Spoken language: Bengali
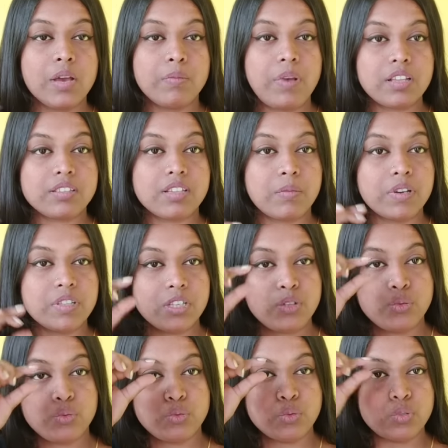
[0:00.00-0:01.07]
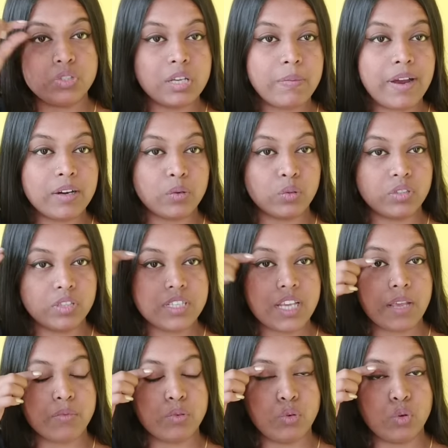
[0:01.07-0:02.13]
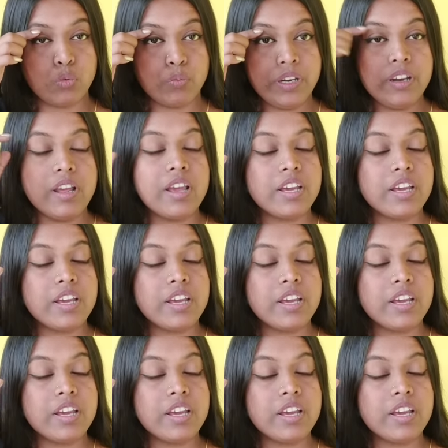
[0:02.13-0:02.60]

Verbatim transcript: প্লাস আমরা যে চুলটা বার করতে চাইবো লোমে